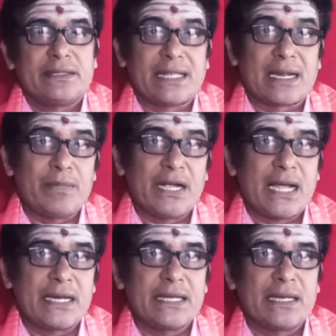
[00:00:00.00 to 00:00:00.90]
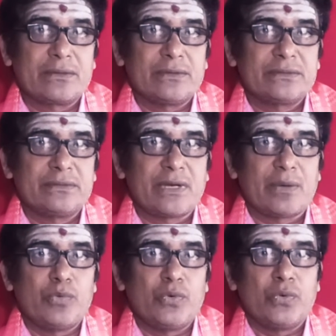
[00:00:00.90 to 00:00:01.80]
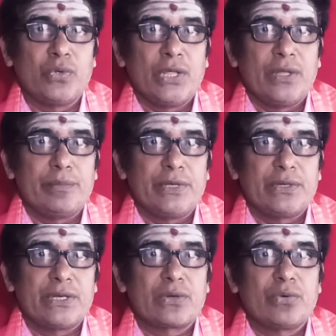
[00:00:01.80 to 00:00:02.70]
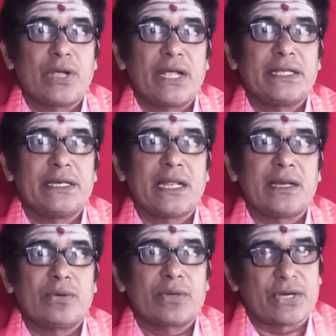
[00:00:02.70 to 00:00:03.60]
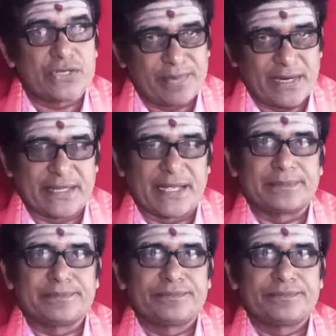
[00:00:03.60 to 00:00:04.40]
ధర్మకార్యాల కోసం డబ్బు మీరు ఎక్కువగా ఈ నెలలో ఖర్చు పెడతారు